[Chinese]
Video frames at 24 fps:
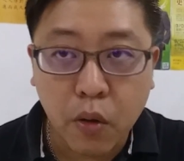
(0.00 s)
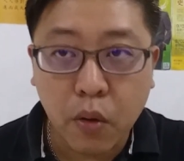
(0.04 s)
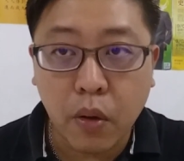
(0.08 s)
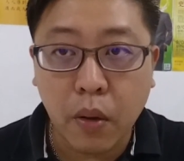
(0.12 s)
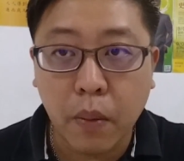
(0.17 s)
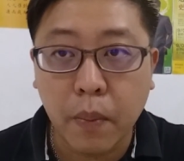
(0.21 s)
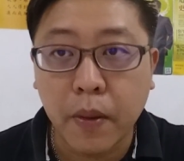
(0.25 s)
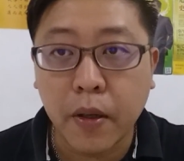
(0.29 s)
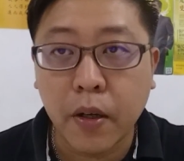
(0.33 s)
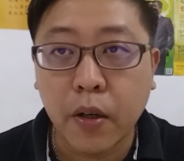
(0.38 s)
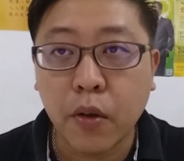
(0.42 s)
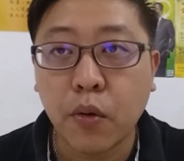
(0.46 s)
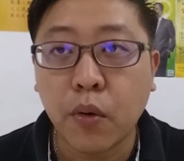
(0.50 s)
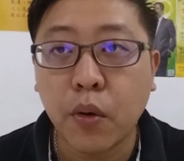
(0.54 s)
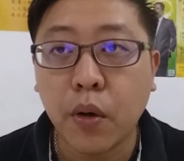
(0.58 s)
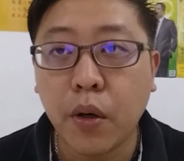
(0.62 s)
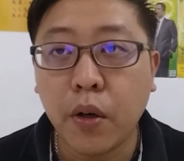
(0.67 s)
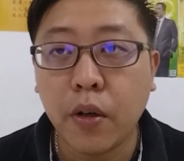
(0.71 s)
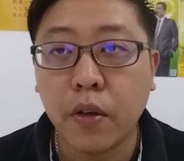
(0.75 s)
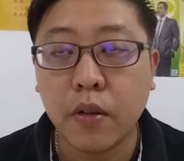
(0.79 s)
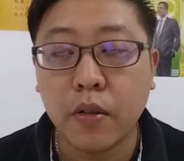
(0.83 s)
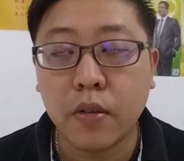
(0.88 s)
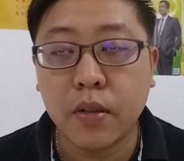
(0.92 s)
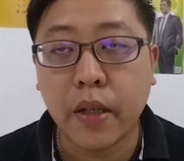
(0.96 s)
我们过
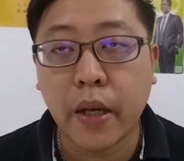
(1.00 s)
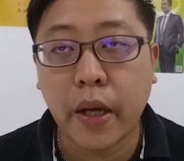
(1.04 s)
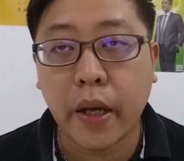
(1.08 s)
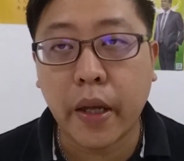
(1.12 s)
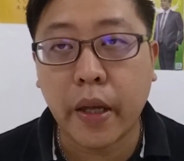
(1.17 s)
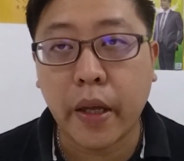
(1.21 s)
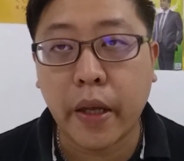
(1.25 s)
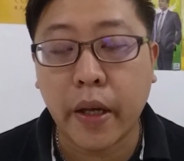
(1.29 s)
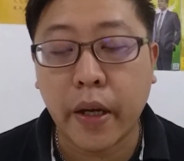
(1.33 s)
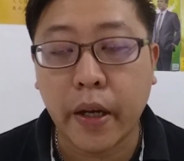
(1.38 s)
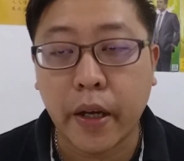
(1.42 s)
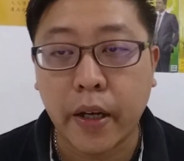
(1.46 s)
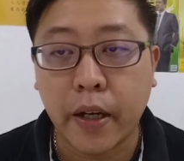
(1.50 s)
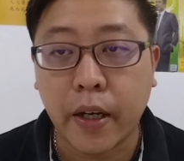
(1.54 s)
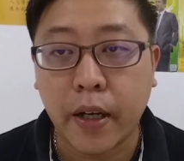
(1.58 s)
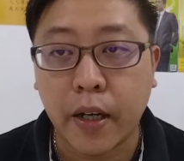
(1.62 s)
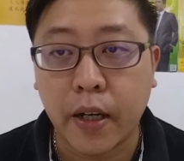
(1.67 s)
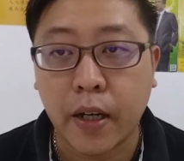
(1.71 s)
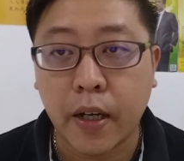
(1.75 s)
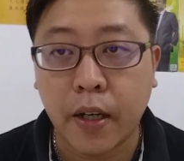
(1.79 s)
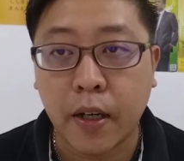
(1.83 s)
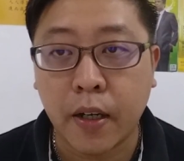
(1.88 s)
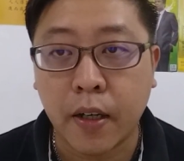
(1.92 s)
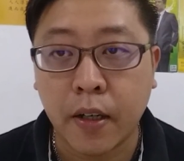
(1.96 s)
后在
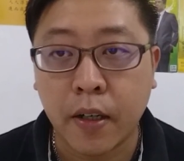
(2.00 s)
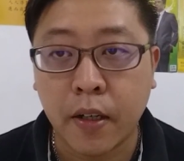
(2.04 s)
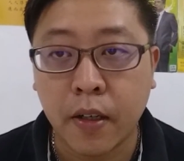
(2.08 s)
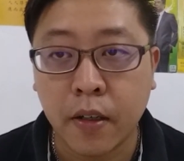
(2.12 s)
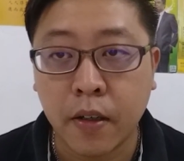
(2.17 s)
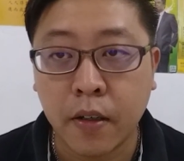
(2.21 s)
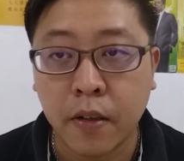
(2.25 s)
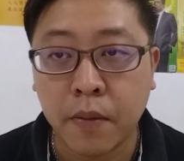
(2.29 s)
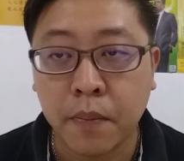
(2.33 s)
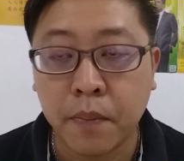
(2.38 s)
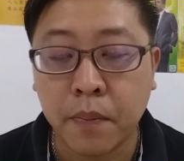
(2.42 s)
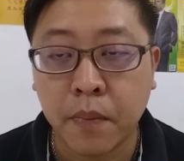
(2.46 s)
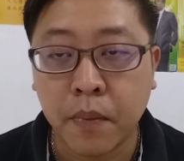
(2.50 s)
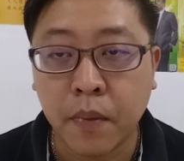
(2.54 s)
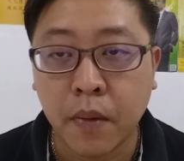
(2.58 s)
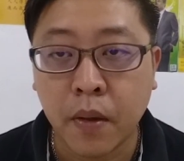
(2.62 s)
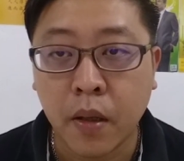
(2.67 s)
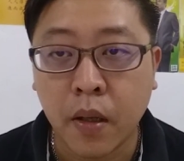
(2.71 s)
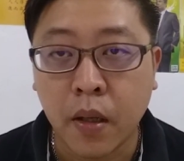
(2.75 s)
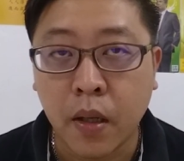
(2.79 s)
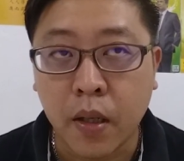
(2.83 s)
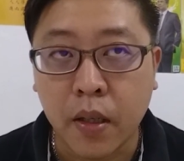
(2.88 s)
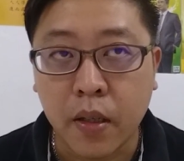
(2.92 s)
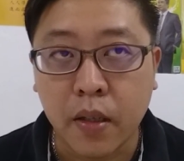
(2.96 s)
啊，
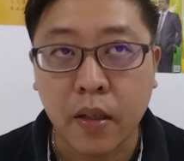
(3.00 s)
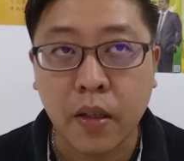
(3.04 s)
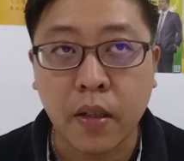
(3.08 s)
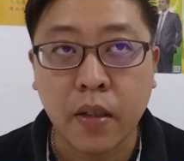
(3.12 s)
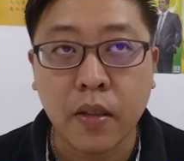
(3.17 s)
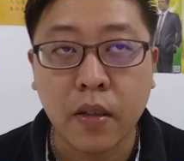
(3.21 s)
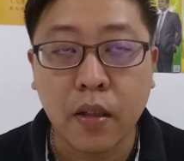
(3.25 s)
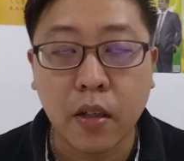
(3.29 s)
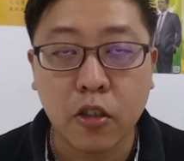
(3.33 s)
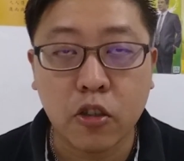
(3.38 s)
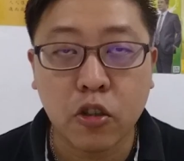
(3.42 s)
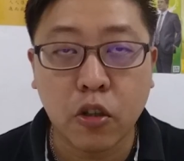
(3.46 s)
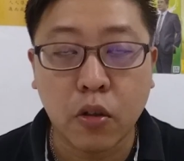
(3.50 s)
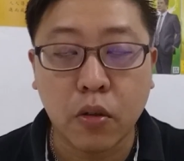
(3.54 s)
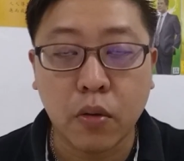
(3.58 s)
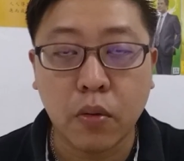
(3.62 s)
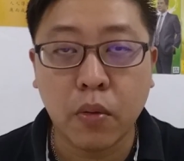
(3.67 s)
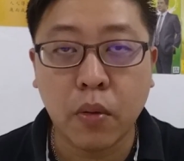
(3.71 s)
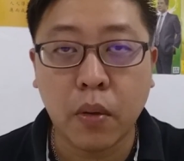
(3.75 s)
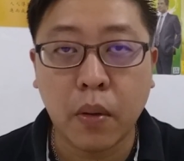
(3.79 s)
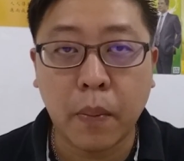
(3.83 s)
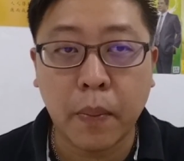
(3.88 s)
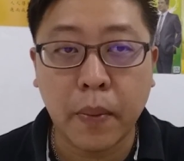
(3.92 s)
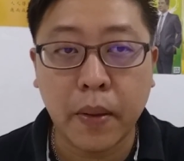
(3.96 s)
影
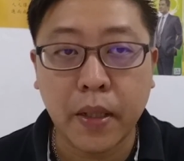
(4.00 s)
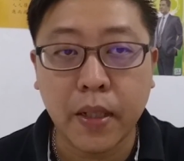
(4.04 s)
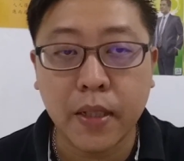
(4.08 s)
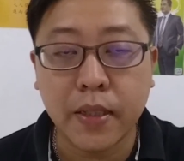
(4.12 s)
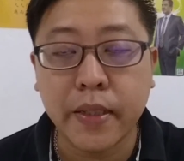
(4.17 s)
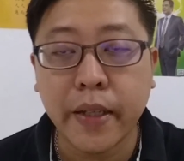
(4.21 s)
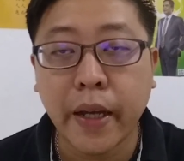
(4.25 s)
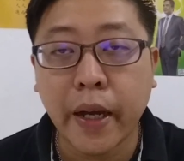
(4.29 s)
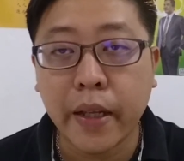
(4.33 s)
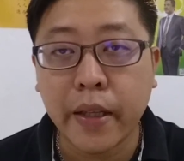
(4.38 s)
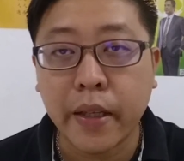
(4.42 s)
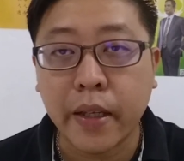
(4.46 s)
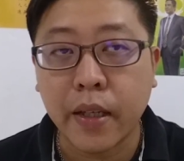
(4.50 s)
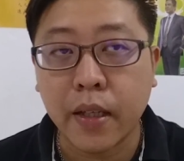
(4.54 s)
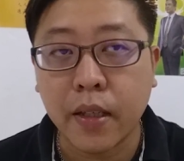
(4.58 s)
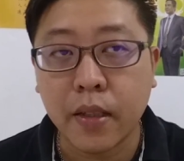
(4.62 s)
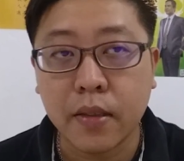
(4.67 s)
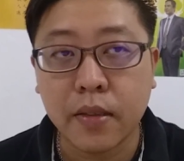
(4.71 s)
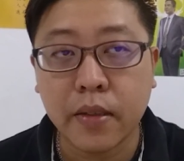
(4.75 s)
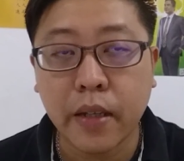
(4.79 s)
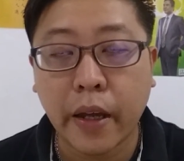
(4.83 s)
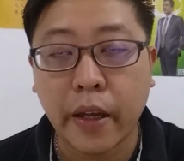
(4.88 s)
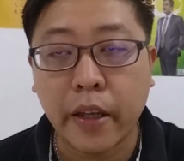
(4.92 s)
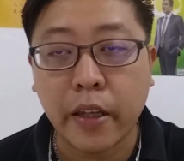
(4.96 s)
从我们的家庭
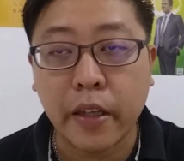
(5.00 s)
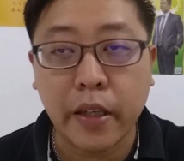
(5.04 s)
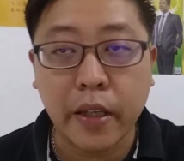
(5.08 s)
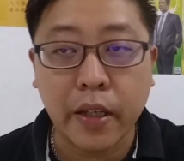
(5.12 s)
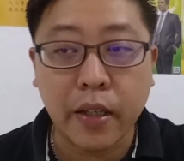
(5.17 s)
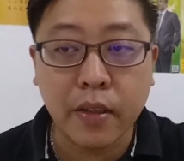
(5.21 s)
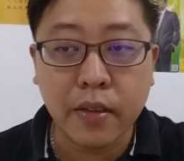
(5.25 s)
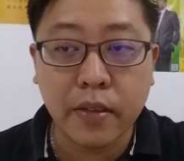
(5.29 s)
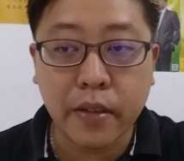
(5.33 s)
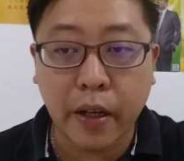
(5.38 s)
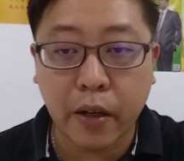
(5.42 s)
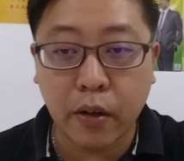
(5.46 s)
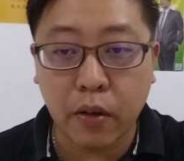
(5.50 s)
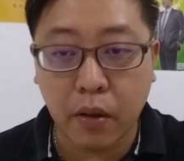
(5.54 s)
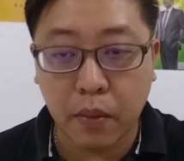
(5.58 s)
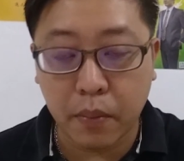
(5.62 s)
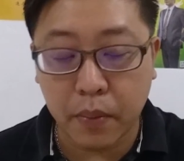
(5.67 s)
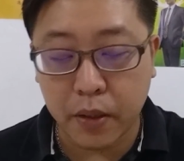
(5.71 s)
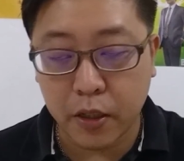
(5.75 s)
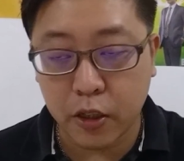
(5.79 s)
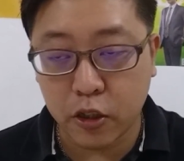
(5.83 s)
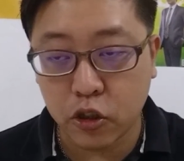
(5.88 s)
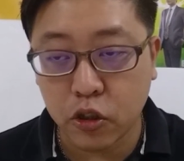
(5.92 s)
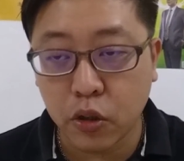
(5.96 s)
在影响我
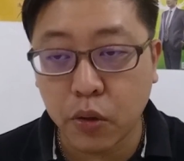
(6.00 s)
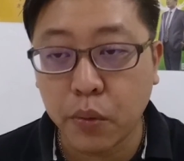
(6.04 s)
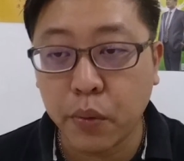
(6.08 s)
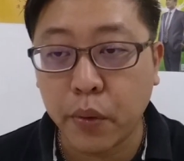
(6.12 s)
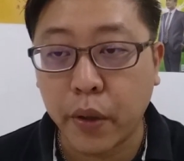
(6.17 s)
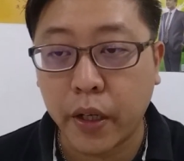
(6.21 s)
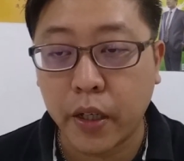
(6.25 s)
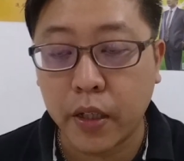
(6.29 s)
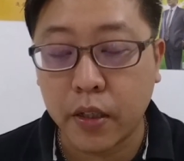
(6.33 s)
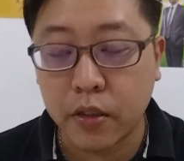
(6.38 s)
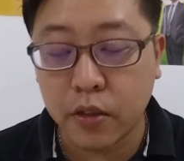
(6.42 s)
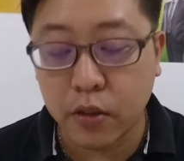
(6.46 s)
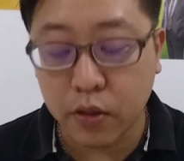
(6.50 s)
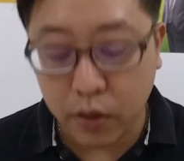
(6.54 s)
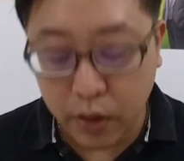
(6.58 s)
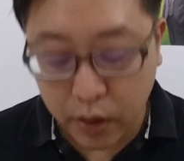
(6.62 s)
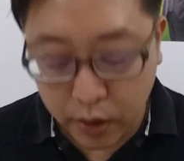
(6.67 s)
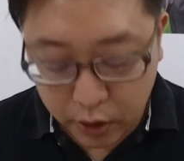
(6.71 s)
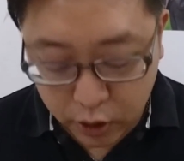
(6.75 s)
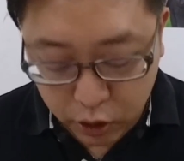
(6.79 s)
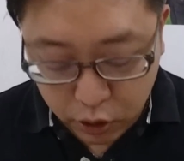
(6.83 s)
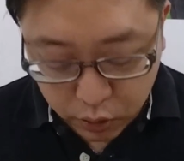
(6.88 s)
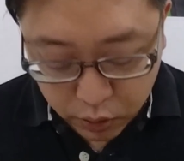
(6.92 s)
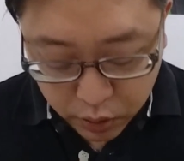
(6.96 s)
们周围，这
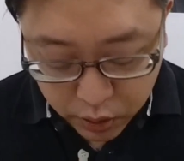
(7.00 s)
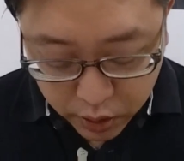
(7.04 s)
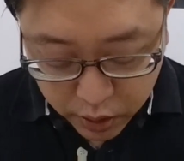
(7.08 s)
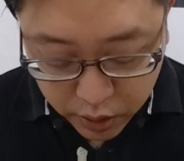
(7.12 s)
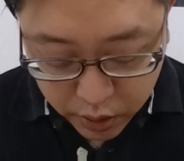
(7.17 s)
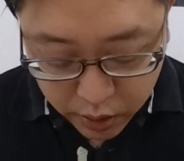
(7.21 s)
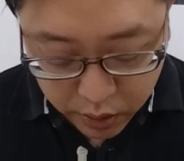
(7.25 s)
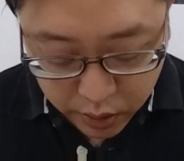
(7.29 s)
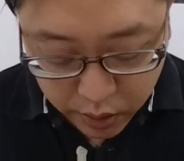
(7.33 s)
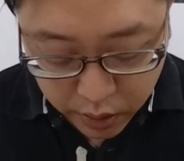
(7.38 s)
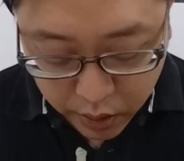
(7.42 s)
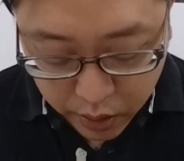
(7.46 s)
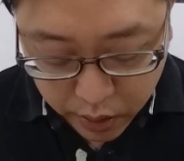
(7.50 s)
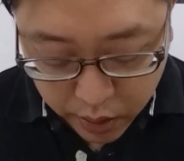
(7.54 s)
个就是